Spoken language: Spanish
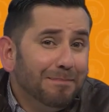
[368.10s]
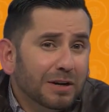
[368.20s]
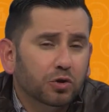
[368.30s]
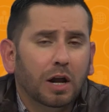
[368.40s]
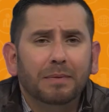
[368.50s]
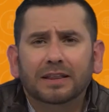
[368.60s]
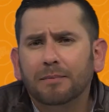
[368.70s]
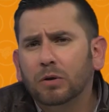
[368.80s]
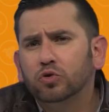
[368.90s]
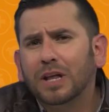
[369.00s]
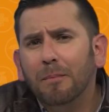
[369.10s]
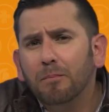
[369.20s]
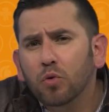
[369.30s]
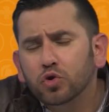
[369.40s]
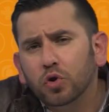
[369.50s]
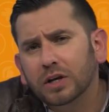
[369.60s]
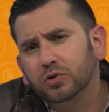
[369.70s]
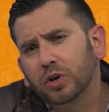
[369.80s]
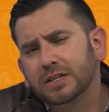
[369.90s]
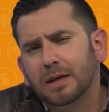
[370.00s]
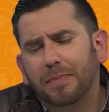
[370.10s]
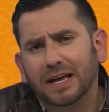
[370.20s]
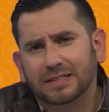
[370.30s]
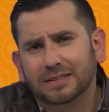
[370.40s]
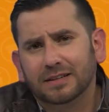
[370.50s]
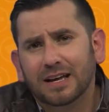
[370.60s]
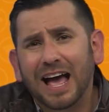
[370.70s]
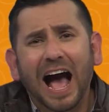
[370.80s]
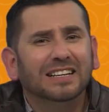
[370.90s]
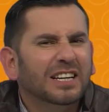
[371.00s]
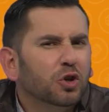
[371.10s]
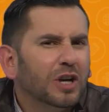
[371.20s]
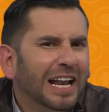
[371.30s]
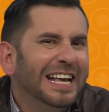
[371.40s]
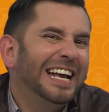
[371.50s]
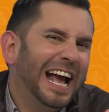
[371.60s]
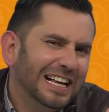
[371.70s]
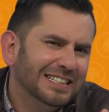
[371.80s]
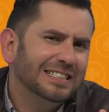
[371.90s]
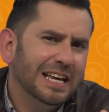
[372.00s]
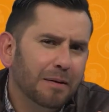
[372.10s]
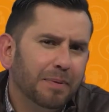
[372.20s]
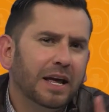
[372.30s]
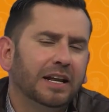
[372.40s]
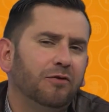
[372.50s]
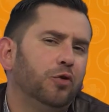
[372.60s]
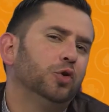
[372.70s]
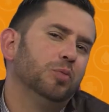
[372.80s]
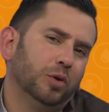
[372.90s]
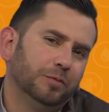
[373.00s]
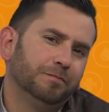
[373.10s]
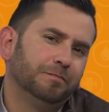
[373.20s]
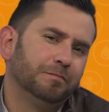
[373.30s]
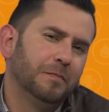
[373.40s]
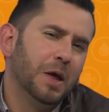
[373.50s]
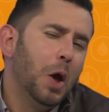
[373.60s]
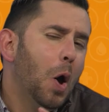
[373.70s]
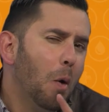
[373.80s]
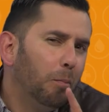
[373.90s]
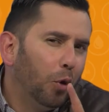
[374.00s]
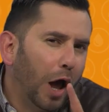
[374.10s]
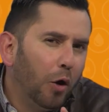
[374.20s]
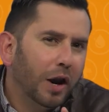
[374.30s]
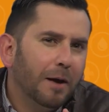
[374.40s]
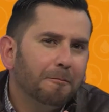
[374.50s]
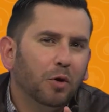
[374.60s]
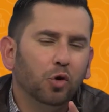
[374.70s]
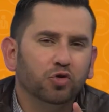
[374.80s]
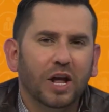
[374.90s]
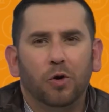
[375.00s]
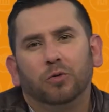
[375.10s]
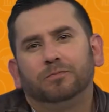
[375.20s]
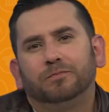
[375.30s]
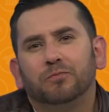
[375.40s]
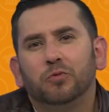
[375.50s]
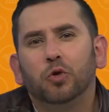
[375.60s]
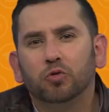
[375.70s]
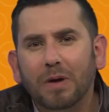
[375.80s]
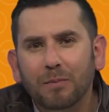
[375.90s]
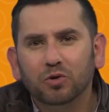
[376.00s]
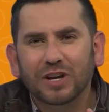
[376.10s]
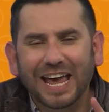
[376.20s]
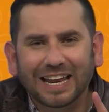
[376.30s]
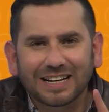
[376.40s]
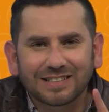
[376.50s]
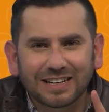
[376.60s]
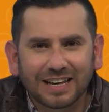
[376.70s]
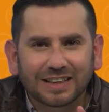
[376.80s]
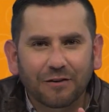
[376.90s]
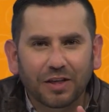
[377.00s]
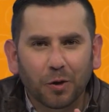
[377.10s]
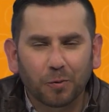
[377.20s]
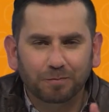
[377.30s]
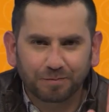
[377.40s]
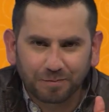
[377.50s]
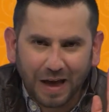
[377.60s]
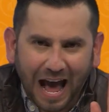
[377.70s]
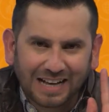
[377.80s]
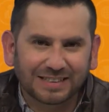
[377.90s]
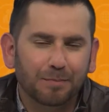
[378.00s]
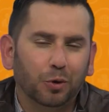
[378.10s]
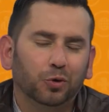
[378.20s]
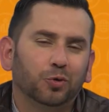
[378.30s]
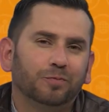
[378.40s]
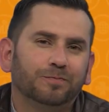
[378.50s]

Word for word: personalmente me gusta mucho la historia de este país, así nos ganen casi siempre en el fútbol. Por ahora los dejo. Nos vemos en el siguiente video. Hasta pronto.